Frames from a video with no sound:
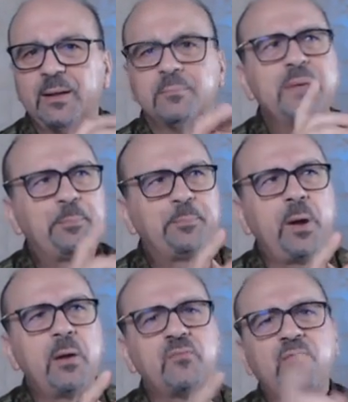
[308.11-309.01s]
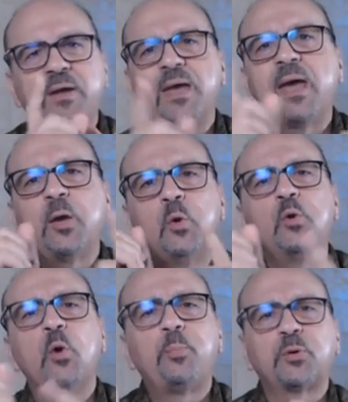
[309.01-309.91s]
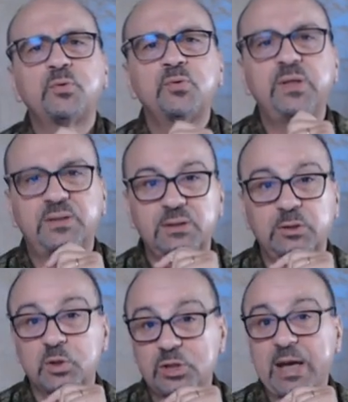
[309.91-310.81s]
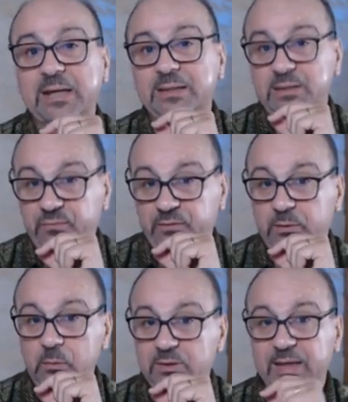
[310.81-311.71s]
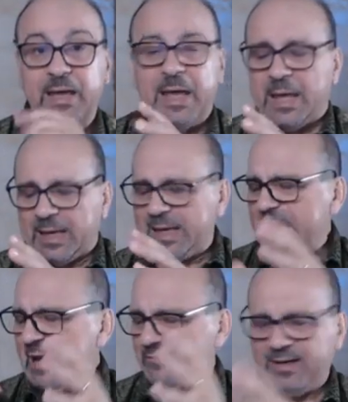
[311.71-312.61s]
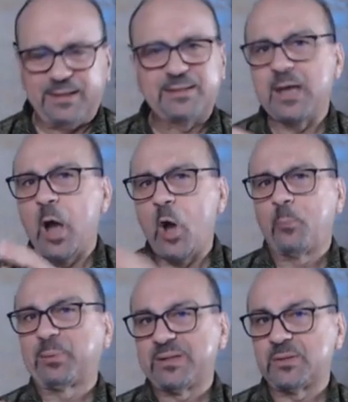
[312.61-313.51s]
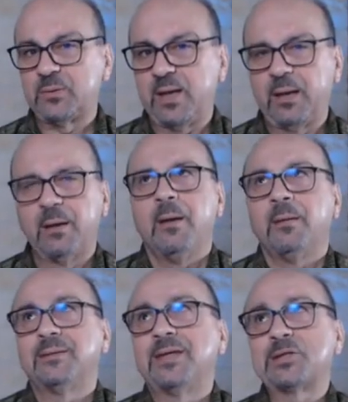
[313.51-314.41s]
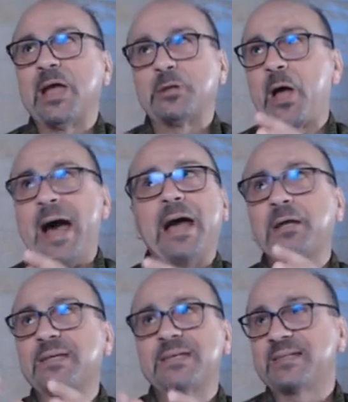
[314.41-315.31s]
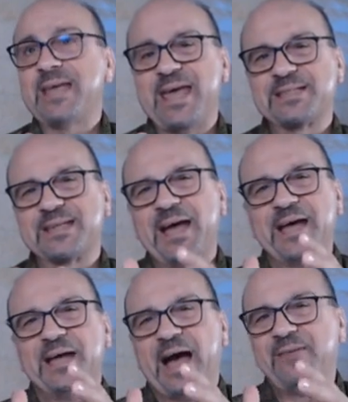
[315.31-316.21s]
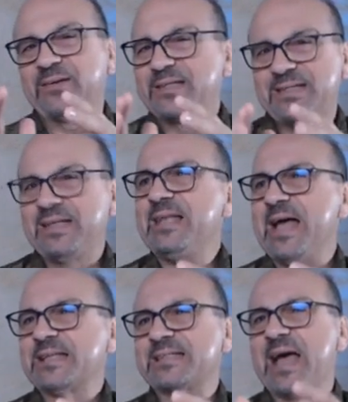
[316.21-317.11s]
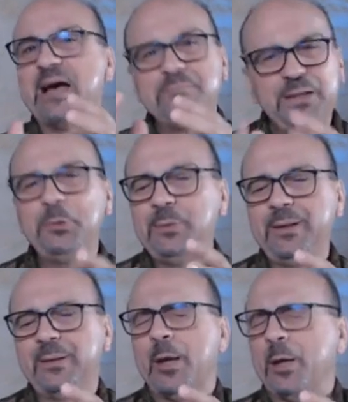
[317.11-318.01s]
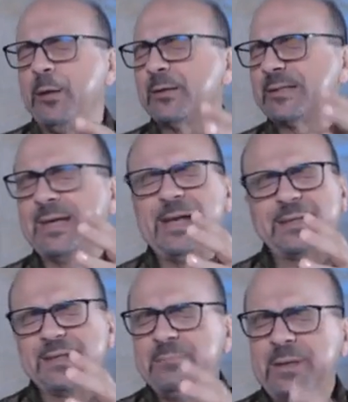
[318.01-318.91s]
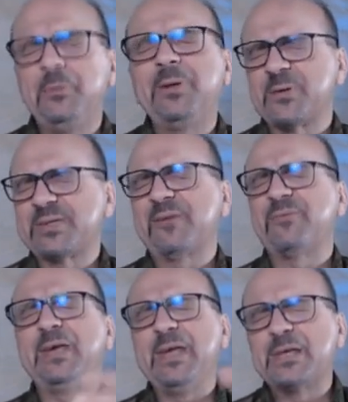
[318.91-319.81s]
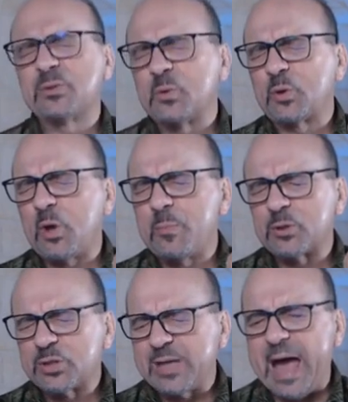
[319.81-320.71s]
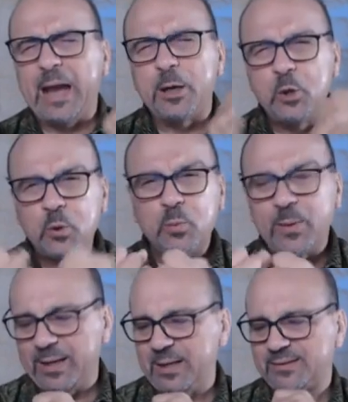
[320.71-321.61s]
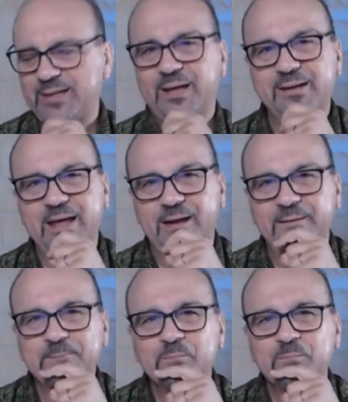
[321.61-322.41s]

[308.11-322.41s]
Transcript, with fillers: Mais Paul voyait une opportunité dans chaque difficulté. Il avait été emprisonné. Déjà dans Acte 16, avec Silas à minuit, lorsqu'il était minuit dans sa vie, ils sont commencés à louer l'Éternel.